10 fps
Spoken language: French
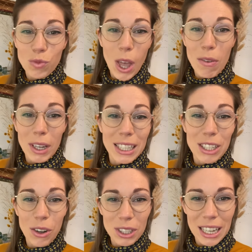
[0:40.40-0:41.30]
avec des
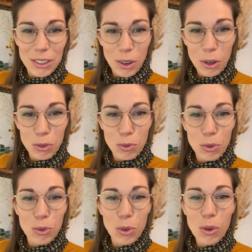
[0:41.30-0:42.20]
ordinateurs du
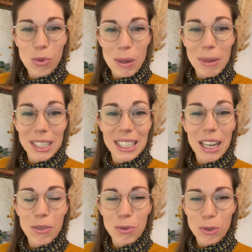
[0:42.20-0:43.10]
futur ou imaginer
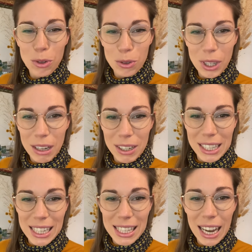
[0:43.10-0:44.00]
un futur du travail
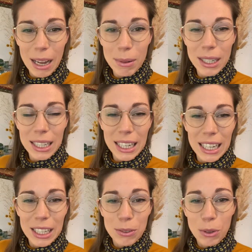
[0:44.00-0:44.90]
désirable.
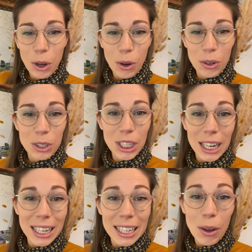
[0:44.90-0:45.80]
Donc euh,
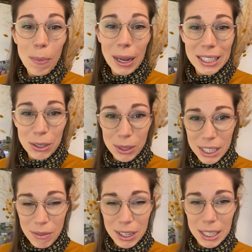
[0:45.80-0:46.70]
chacun est reparti aussi
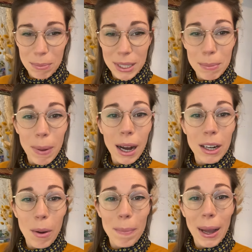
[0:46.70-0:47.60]
avec des petits pas,
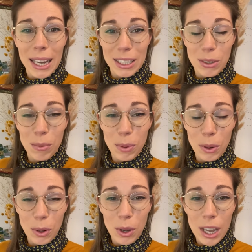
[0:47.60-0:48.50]
comme par exemple
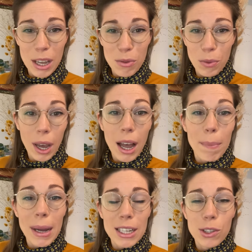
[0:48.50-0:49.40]
euh, faire un
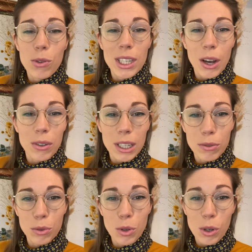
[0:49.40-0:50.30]
max de ses
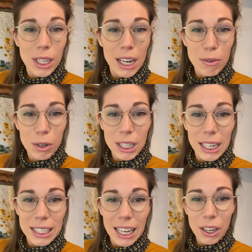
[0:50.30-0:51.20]
rendez-vous au téléphone à
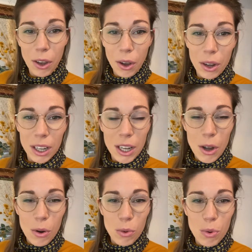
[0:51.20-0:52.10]
l'extérieur
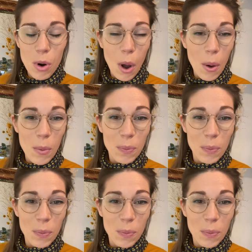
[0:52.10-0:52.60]
ou euh,